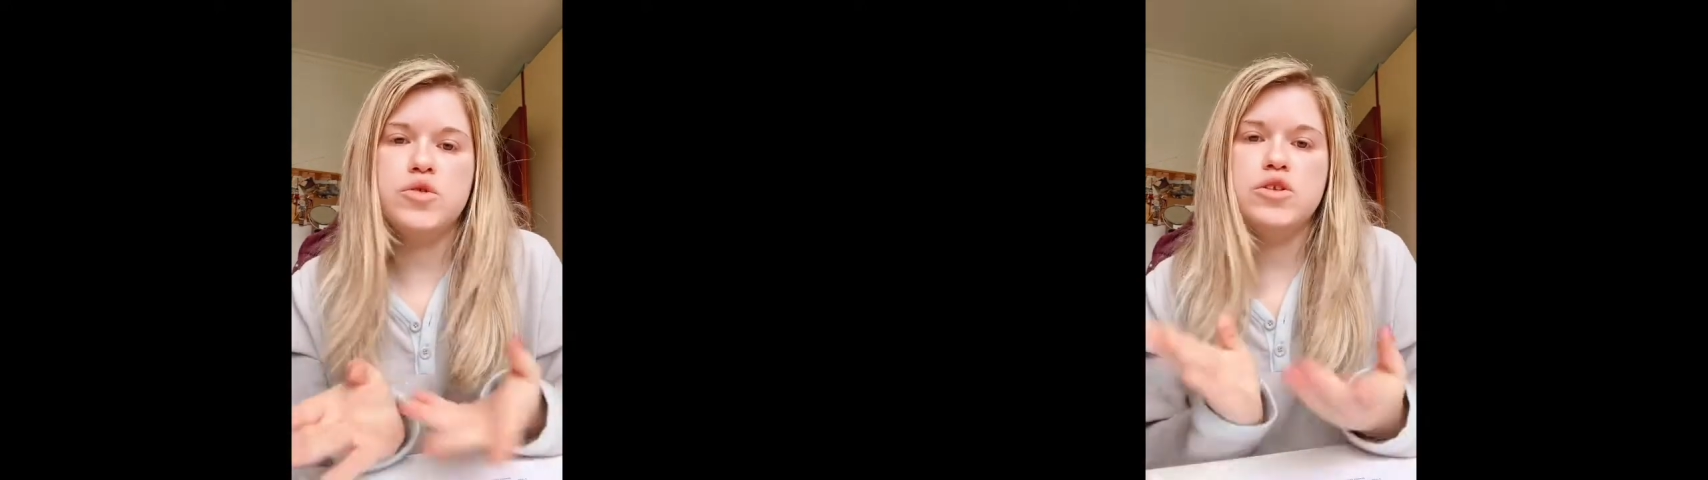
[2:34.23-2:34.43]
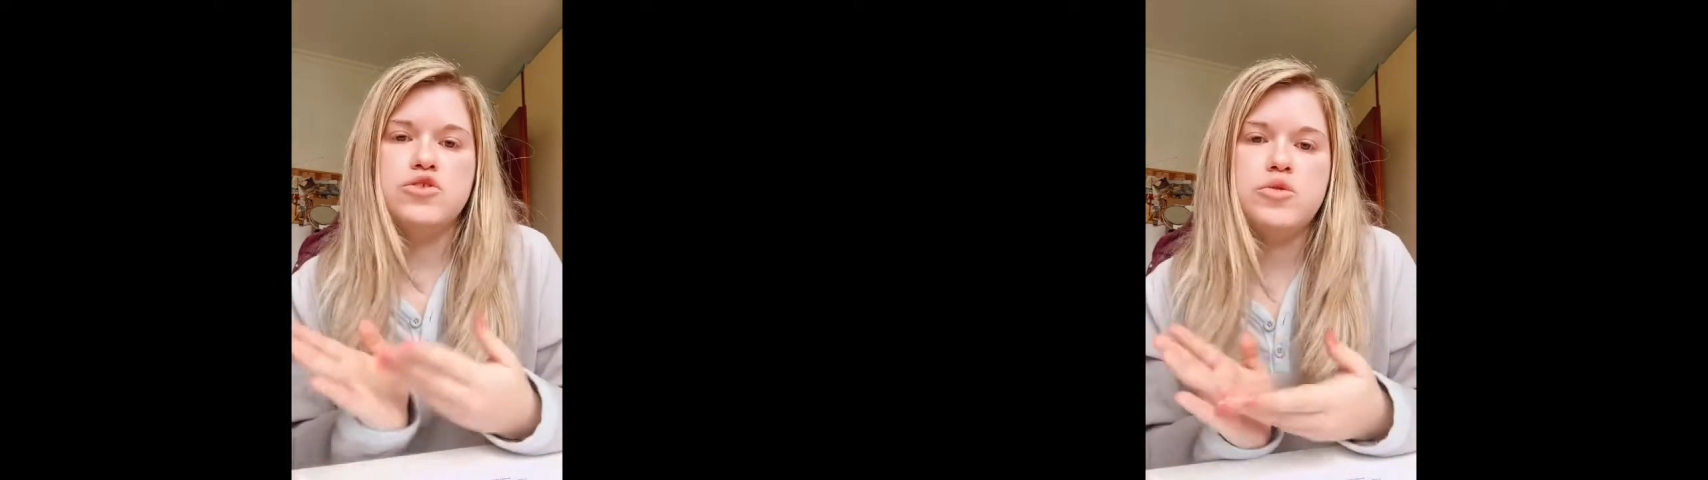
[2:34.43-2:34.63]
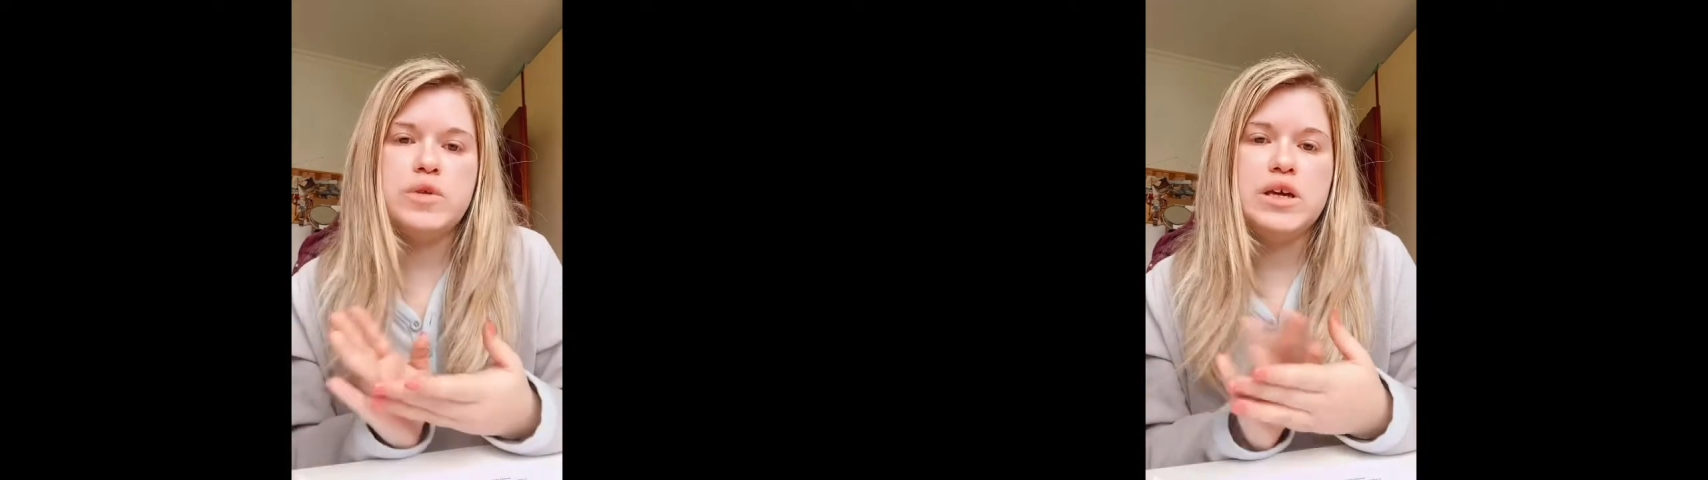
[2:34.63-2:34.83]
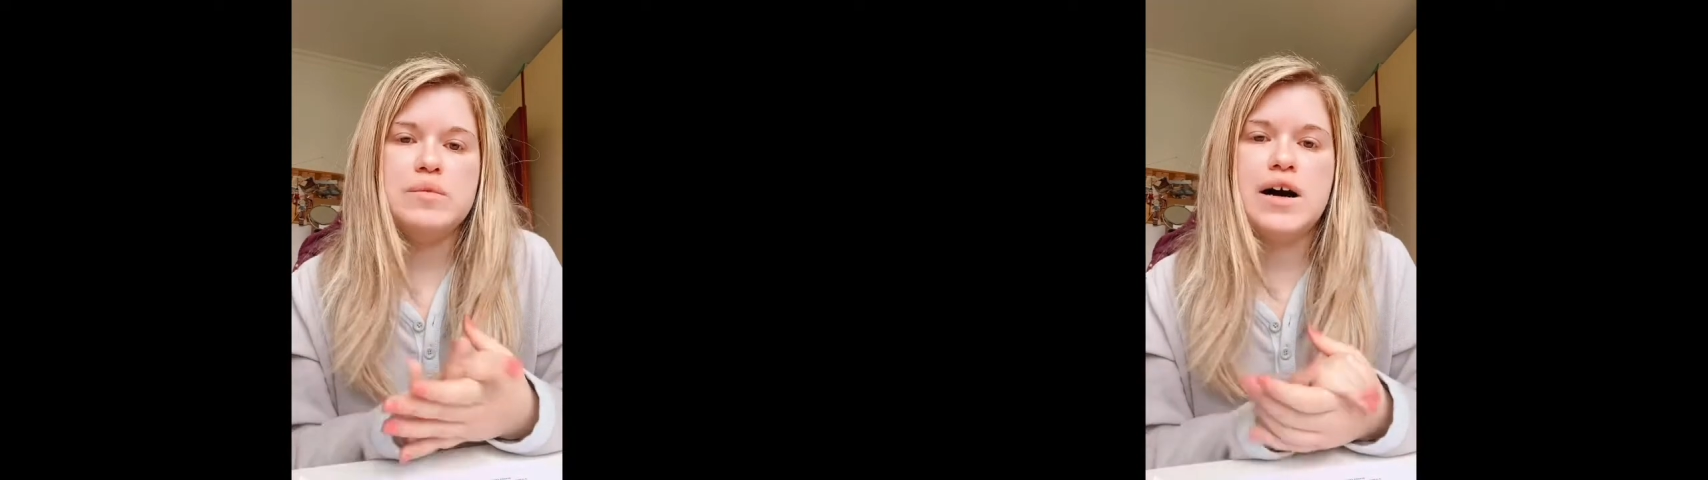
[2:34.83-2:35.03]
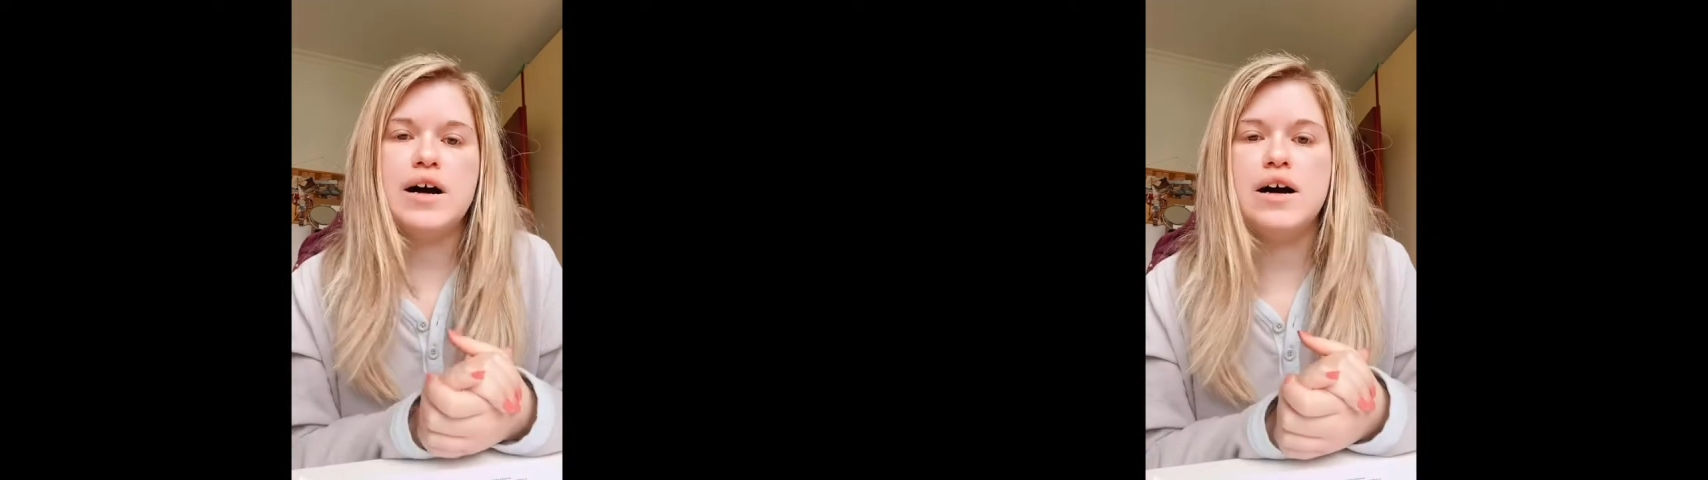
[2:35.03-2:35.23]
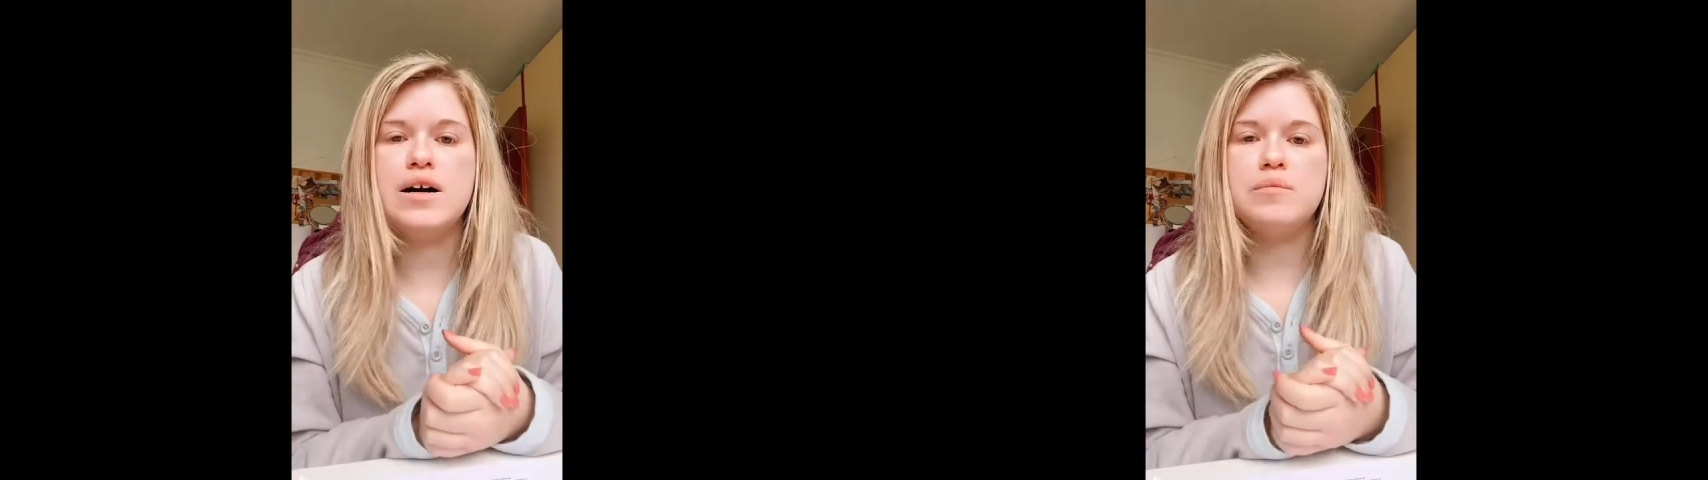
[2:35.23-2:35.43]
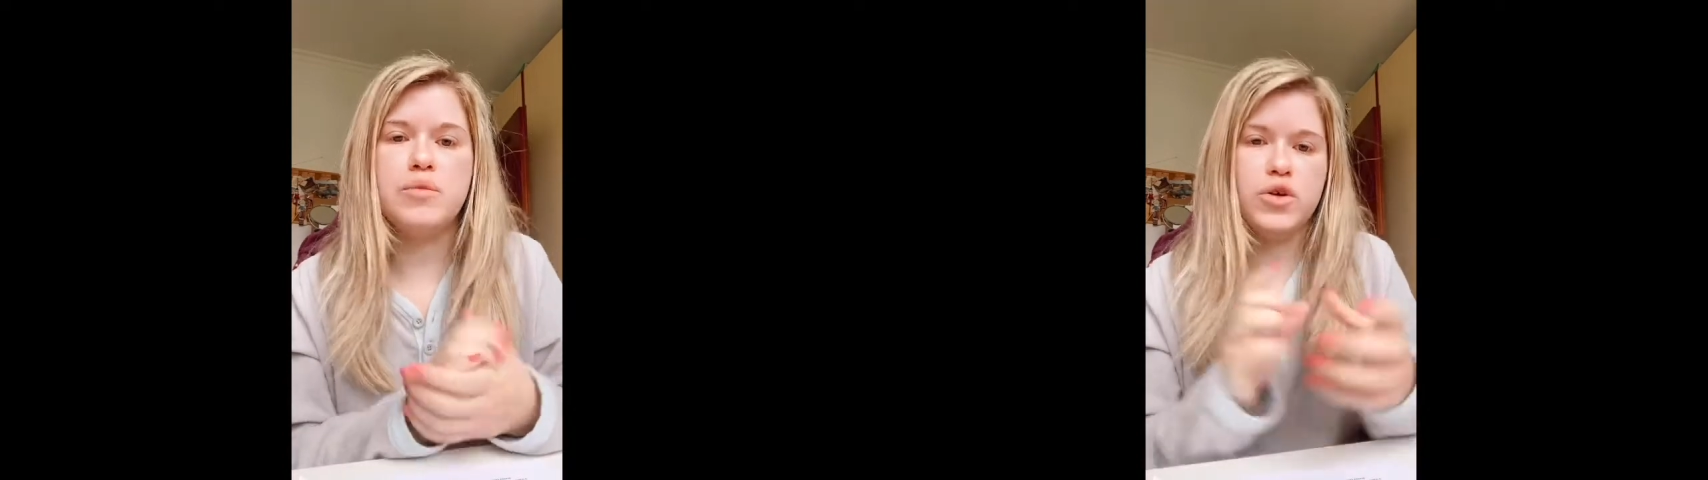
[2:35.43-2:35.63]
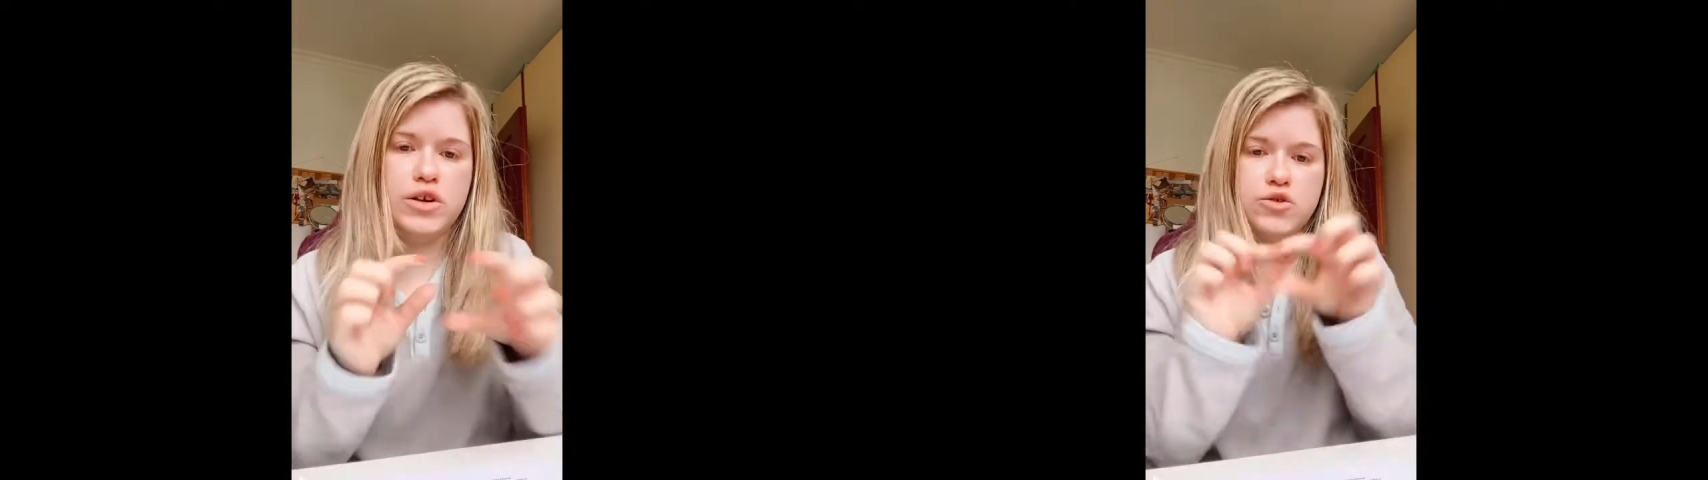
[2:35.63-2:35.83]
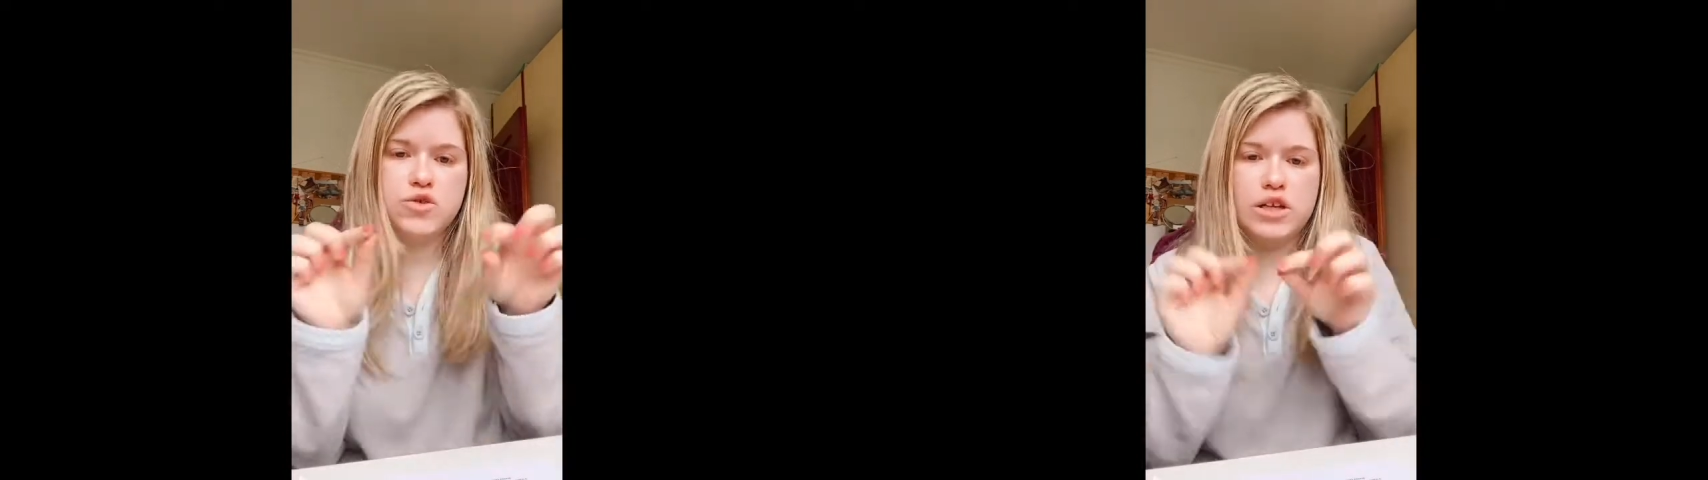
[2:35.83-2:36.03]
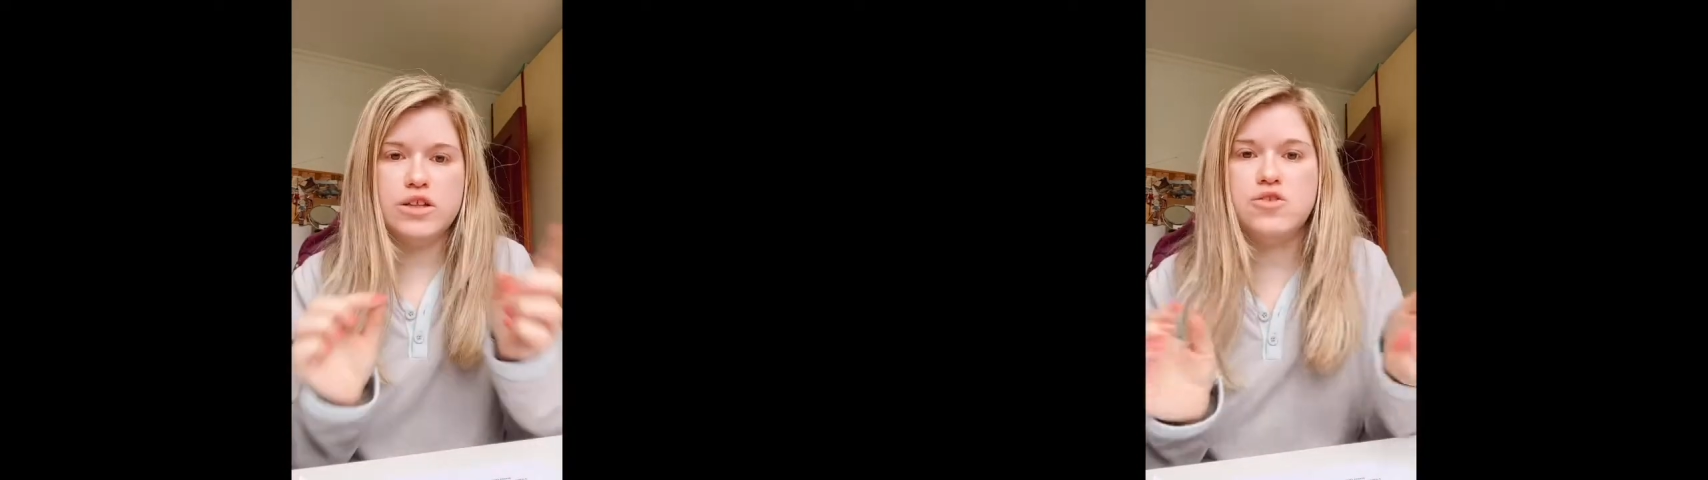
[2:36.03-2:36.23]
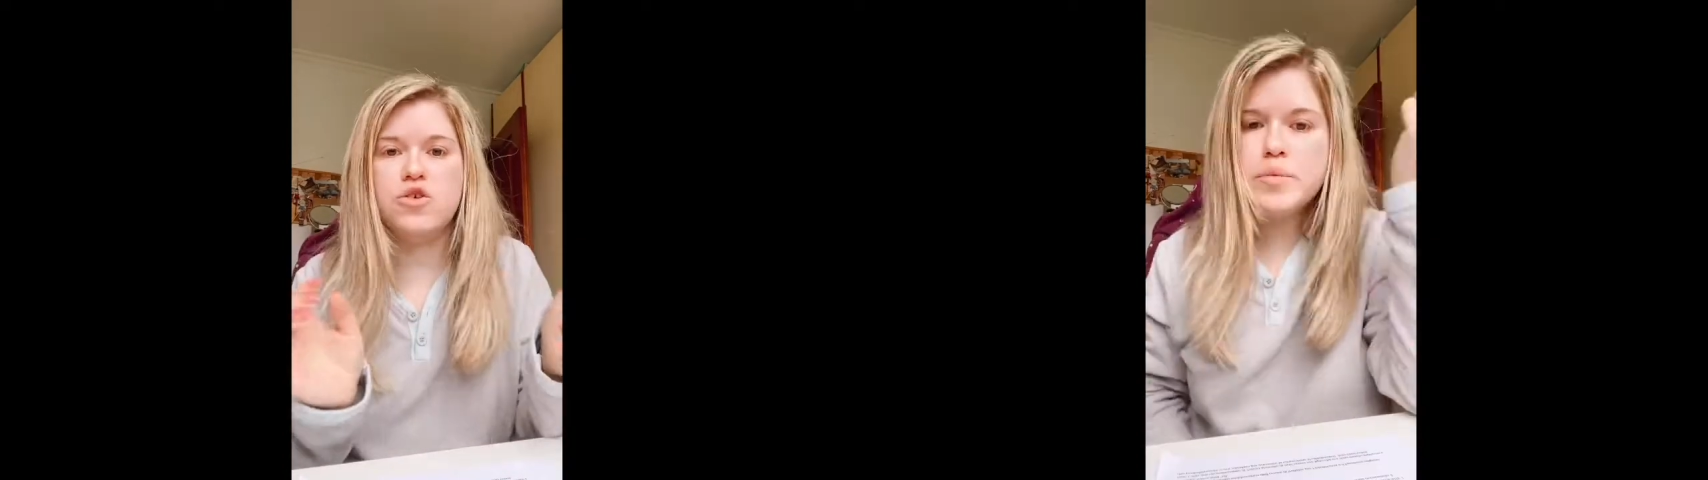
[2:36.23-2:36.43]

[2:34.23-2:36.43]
detto prima poi che ho scritto.